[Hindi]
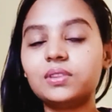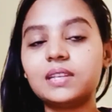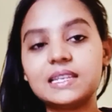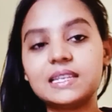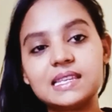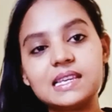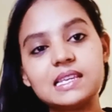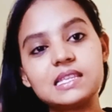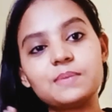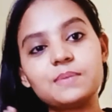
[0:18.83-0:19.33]

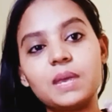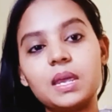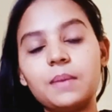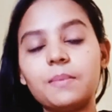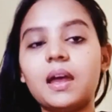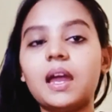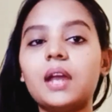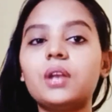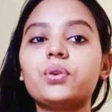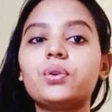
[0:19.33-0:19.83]
this is Mahima
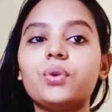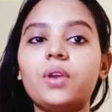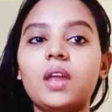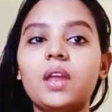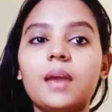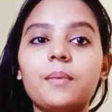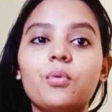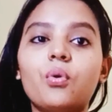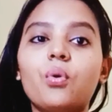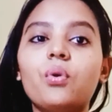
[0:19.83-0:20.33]
and today
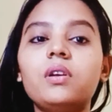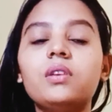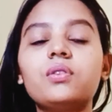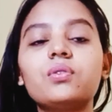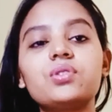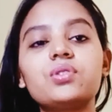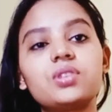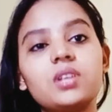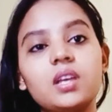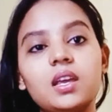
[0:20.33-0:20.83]
I'm going to
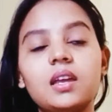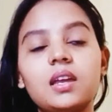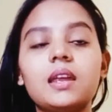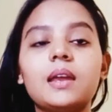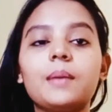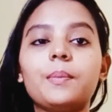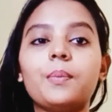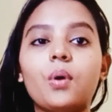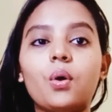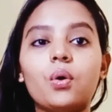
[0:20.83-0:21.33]
share
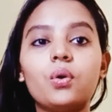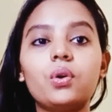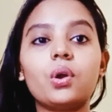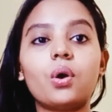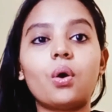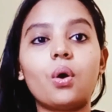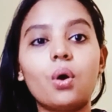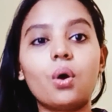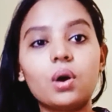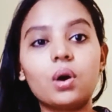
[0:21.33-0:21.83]
about
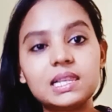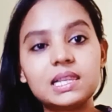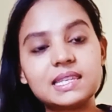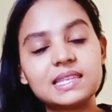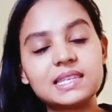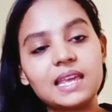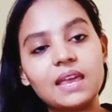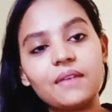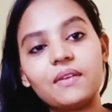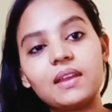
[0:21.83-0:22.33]
all
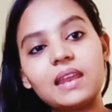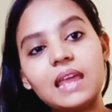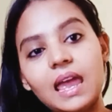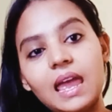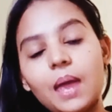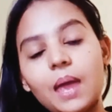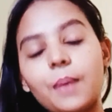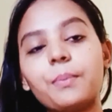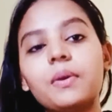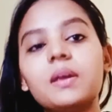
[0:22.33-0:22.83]
seven
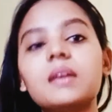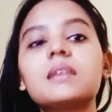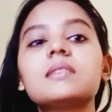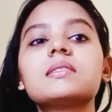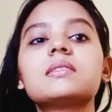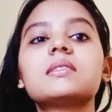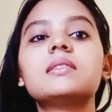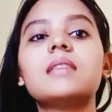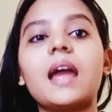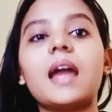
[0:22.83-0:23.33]

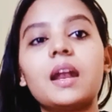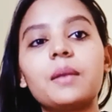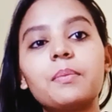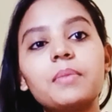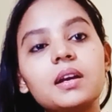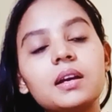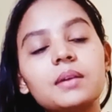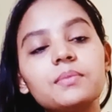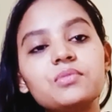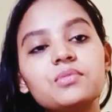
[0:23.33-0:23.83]
habits that
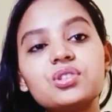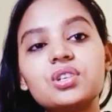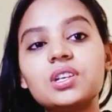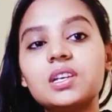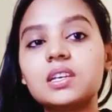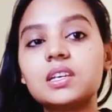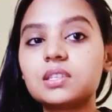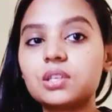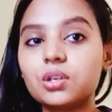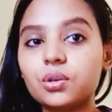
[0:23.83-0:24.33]
become
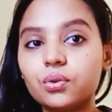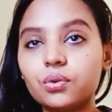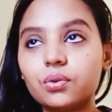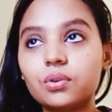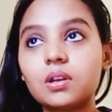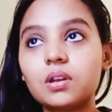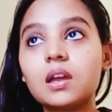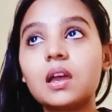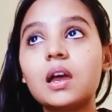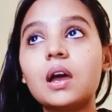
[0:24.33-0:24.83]
change your
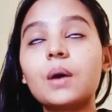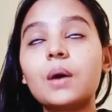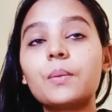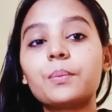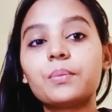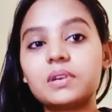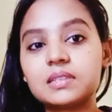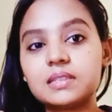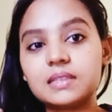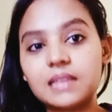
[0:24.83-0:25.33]

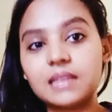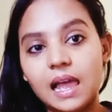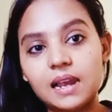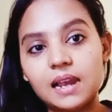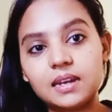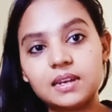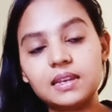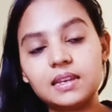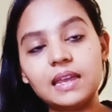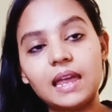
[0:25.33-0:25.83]

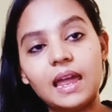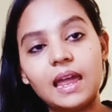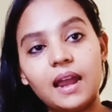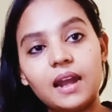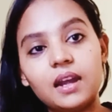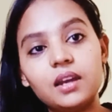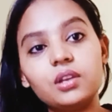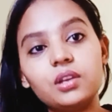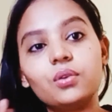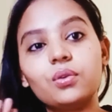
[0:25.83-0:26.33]
personality
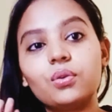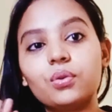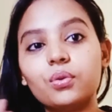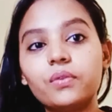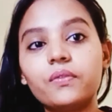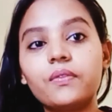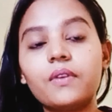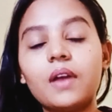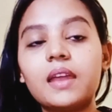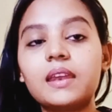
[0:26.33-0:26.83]
and you
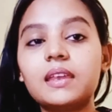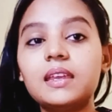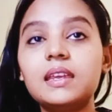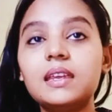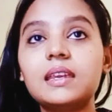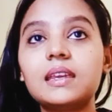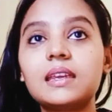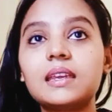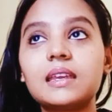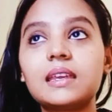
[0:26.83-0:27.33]
look
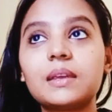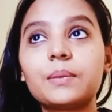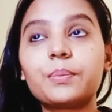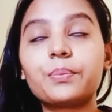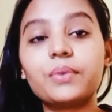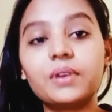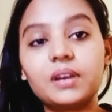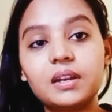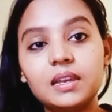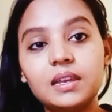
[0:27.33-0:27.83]
very
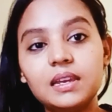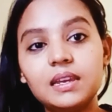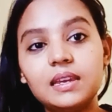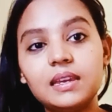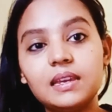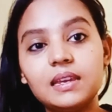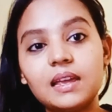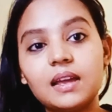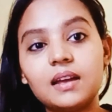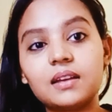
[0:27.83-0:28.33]
pretty,
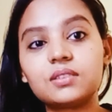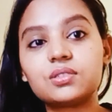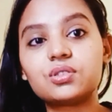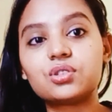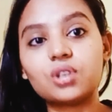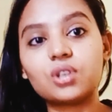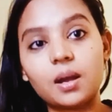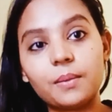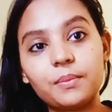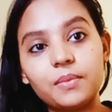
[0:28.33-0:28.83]

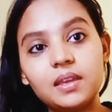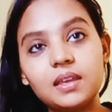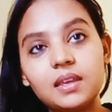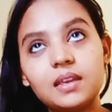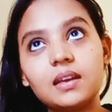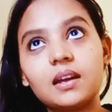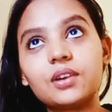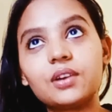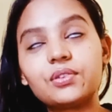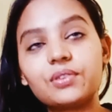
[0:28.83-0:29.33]
charming,
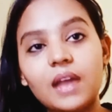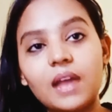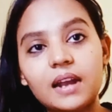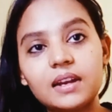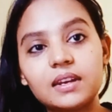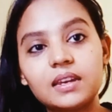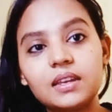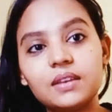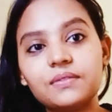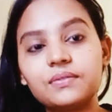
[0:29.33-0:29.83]

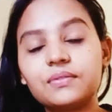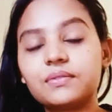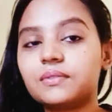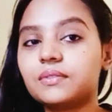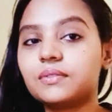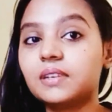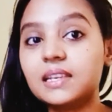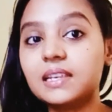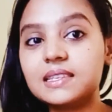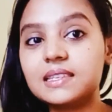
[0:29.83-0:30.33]
attractive,
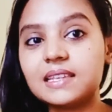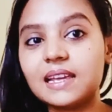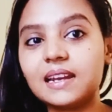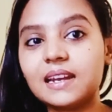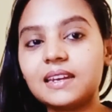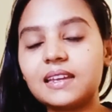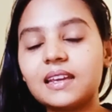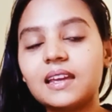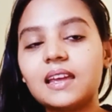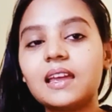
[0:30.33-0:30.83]

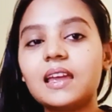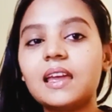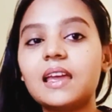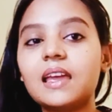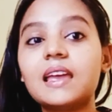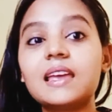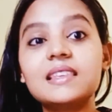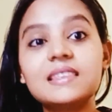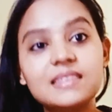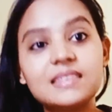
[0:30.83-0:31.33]
decent
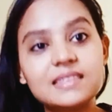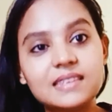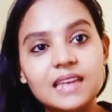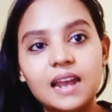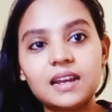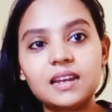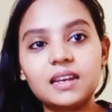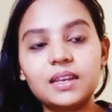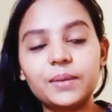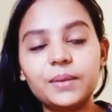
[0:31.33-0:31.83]

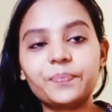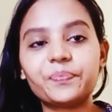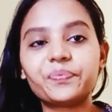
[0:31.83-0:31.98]
instantly.